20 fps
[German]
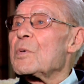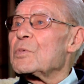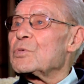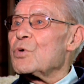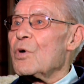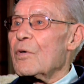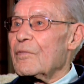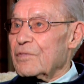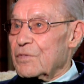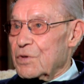
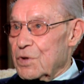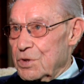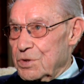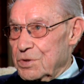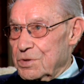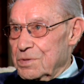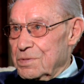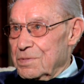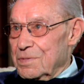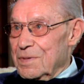
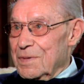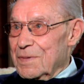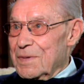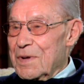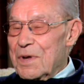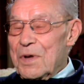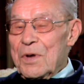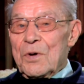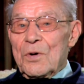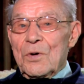bedürftig.
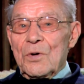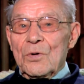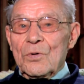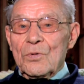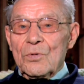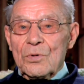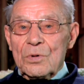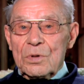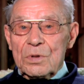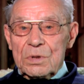
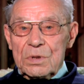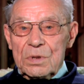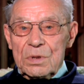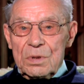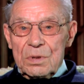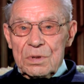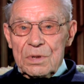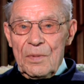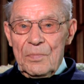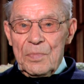Und
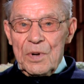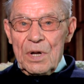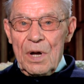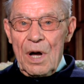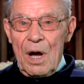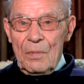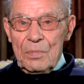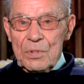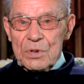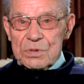da
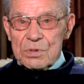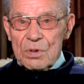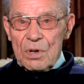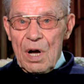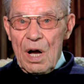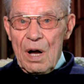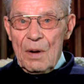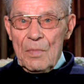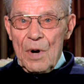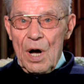habe ich
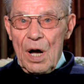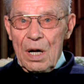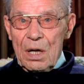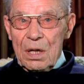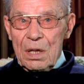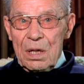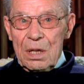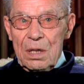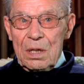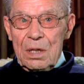sogar
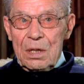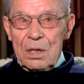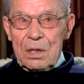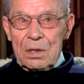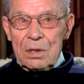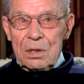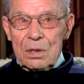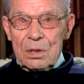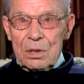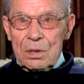mal
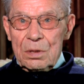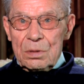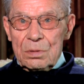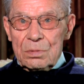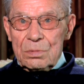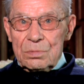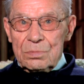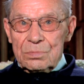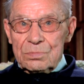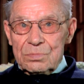äh,
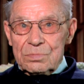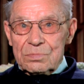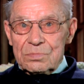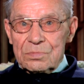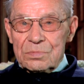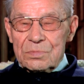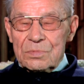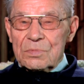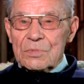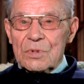
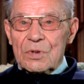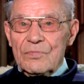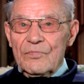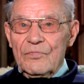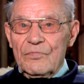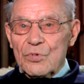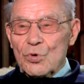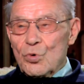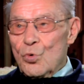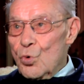ein
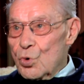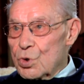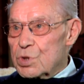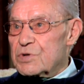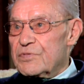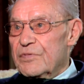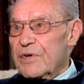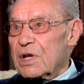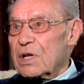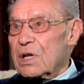
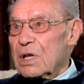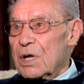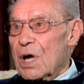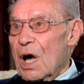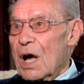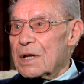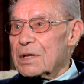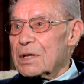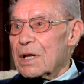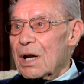gutes
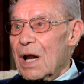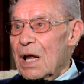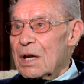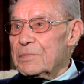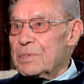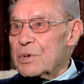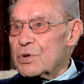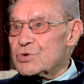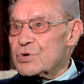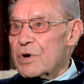Vierteljahr in der
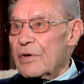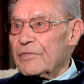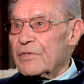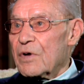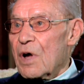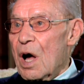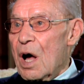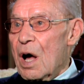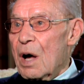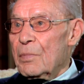
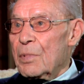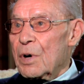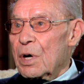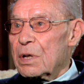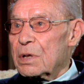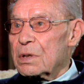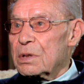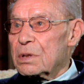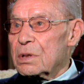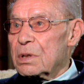Landwirtschaft
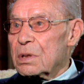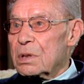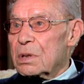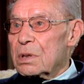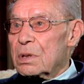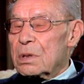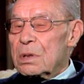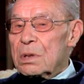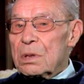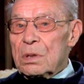gearbeitet.
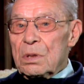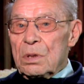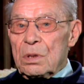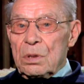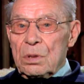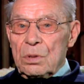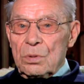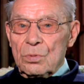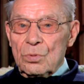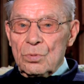
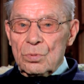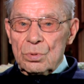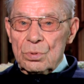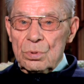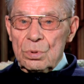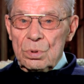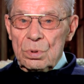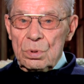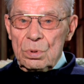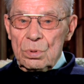
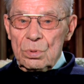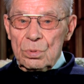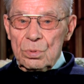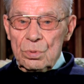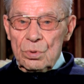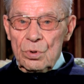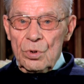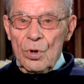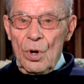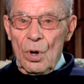Und
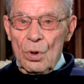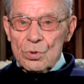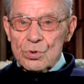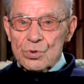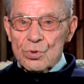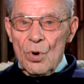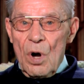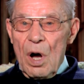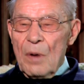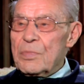naja, und
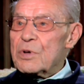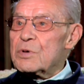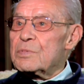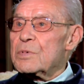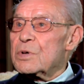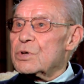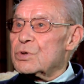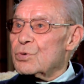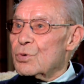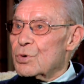so habe ich mich